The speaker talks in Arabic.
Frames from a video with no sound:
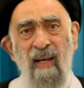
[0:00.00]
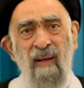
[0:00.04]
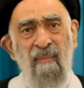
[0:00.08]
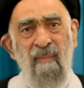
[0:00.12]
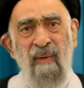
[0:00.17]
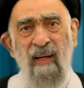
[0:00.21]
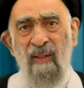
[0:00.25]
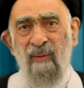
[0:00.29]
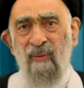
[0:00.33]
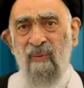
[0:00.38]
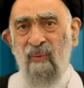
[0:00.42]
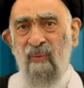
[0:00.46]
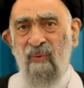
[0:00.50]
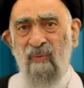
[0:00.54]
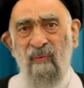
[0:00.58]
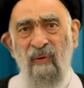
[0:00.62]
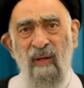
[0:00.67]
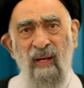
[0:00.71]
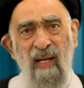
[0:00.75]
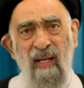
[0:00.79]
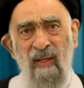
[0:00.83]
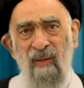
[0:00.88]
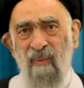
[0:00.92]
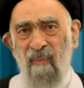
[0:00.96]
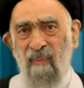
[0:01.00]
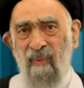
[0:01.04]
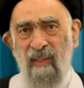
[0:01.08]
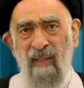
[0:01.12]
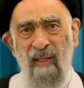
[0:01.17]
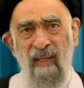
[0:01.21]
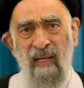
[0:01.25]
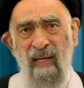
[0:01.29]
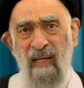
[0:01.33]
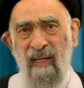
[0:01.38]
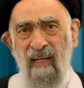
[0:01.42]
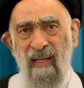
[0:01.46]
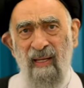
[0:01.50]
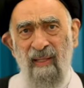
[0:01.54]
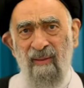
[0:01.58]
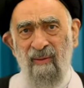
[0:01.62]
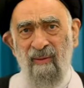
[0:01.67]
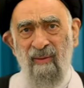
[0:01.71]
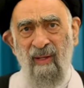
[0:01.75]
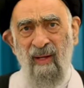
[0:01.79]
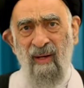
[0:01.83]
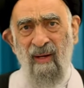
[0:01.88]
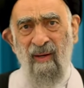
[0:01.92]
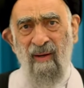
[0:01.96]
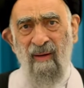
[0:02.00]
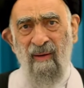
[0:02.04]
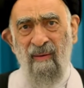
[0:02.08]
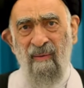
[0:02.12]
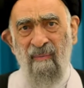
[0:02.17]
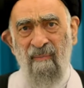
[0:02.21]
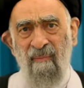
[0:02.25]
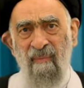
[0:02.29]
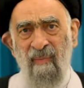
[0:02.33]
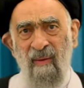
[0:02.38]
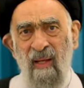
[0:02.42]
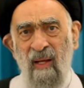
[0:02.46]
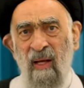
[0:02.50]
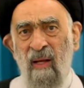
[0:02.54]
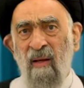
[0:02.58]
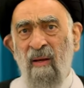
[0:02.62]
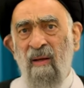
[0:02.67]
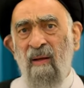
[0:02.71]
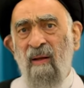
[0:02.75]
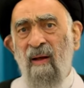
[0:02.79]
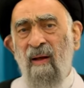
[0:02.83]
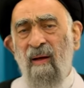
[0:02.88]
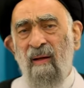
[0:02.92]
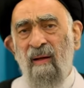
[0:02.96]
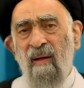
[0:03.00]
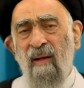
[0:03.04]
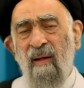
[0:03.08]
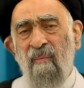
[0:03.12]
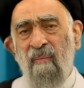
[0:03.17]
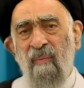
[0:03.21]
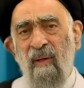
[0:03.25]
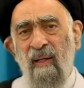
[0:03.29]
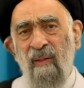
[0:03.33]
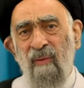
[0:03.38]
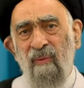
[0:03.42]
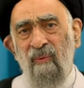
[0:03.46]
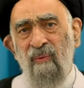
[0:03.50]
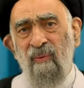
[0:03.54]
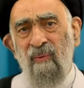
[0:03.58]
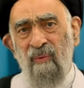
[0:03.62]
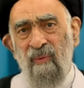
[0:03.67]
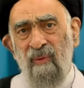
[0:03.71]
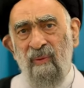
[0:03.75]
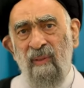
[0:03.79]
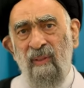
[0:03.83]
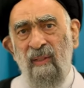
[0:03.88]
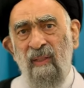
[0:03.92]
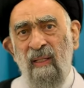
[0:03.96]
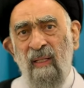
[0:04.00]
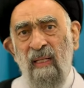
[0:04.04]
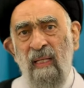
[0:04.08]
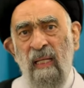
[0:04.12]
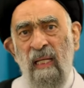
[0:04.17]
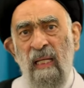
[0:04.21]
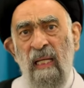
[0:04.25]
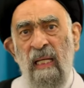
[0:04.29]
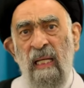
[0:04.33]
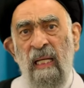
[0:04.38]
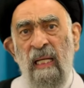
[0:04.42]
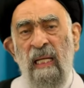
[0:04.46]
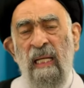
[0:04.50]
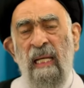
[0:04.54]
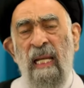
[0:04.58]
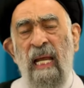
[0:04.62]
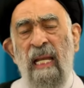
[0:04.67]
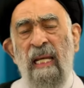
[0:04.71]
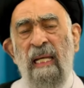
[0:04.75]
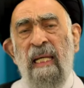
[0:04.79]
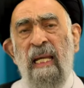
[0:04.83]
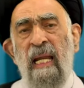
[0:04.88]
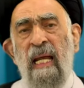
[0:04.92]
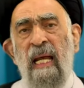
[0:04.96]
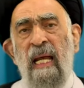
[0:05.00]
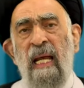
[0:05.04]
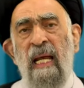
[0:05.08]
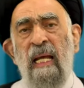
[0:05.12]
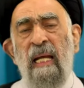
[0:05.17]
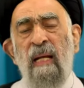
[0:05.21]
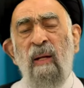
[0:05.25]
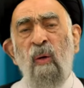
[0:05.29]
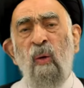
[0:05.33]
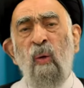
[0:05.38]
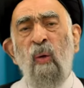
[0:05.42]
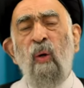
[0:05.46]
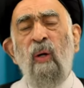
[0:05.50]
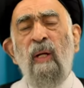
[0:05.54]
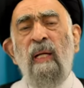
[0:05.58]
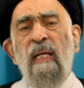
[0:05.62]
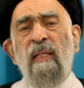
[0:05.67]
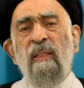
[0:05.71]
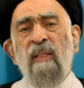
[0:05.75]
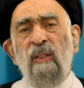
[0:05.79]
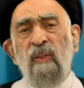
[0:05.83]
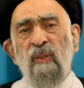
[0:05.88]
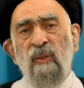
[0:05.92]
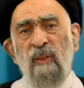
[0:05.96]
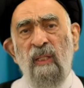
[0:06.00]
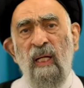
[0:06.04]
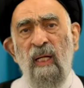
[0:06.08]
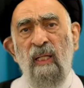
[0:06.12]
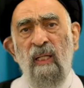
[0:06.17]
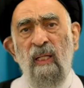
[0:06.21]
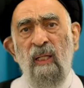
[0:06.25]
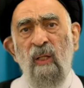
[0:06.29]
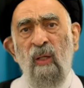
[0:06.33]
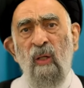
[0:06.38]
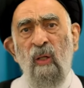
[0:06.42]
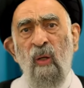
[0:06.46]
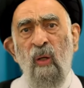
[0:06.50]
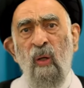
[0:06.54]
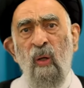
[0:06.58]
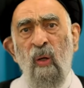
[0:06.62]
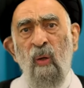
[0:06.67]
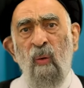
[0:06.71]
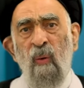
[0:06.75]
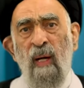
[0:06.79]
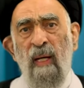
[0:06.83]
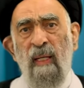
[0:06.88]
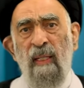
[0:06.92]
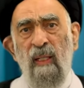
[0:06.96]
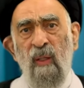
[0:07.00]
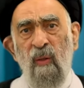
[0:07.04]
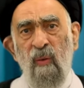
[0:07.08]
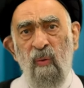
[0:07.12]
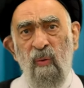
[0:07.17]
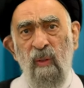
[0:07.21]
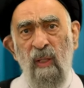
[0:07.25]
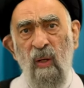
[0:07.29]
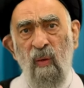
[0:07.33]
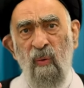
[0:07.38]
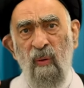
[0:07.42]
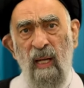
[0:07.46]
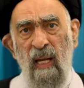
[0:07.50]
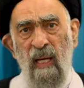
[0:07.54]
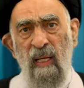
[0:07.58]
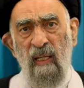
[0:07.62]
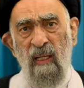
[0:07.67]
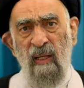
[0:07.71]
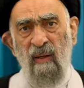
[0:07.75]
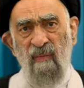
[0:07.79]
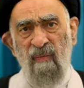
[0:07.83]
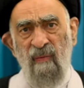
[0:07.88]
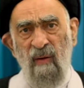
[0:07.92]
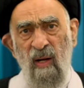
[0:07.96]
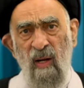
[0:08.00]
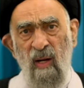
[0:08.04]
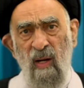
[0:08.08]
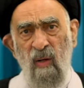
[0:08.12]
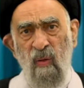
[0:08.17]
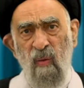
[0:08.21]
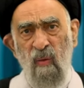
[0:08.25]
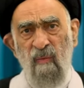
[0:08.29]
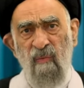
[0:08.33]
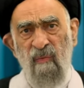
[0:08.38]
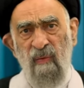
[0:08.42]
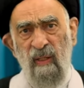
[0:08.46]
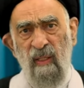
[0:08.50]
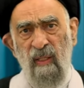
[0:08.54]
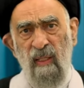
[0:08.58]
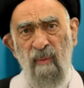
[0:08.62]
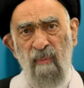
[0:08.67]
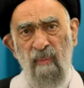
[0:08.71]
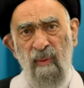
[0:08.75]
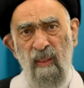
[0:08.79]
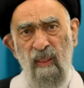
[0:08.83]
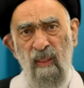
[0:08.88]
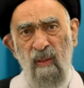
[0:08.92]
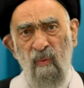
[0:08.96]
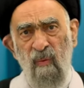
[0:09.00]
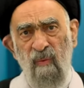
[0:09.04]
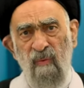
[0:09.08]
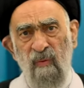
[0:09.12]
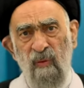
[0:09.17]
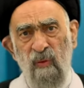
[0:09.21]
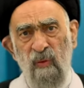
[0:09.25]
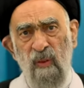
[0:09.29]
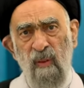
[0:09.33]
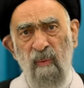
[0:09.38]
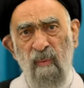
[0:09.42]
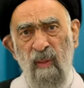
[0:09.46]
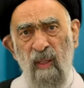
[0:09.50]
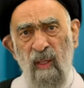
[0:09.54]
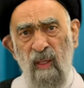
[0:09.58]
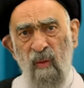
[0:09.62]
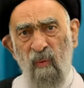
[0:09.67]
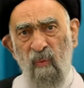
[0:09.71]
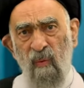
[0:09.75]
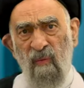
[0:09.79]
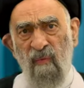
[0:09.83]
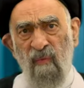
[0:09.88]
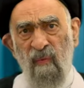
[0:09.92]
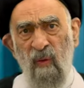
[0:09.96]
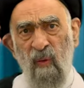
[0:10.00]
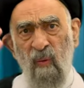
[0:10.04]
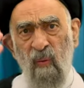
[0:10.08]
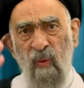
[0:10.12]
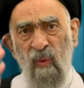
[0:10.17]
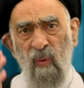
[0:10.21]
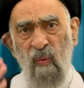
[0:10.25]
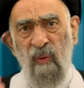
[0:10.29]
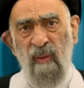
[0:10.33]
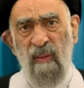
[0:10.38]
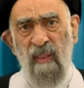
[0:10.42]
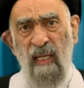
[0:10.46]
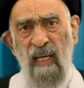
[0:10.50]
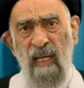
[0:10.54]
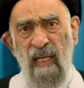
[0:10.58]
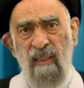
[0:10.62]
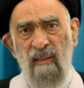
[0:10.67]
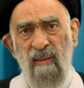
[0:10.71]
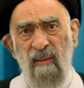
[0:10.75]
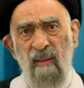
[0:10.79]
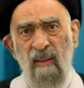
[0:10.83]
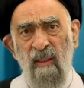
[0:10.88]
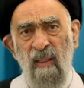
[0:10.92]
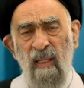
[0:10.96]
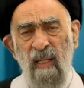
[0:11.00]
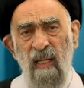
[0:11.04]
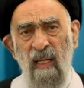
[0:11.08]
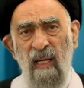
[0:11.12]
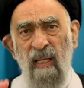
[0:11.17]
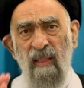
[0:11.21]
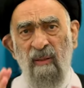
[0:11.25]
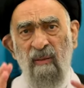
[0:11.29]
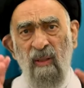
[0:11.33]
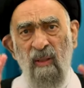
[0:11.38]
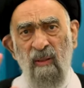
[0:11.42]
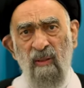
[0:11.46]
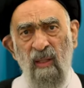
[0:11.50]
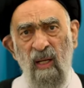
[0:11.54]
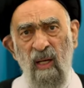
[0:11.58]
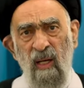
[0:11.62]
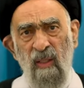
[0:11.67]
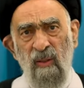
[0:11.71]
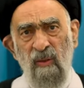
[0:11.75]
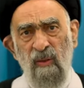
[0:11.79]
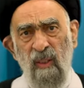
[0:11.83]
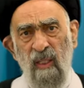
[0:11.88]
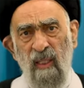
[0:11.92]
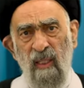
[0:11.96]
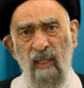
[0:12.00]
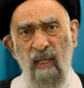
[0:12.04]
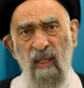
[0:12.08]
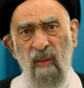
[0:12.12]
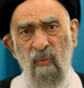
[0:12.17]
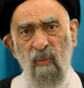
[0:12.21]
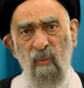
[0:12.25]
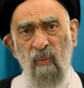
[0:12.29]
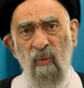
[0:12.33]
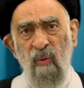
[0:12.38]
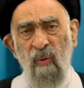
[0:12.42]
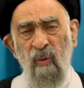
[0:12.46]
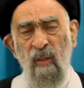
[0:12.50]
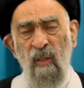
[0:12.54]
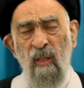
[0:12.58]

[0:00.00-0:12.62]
المحدود فلا يمكن لك أن تراه الله غير محدود لأن رؤية الشيء هو أن يكون هنالك فراغ في اليمين وفي الشمال وفوق وتحت حتى ترى شكله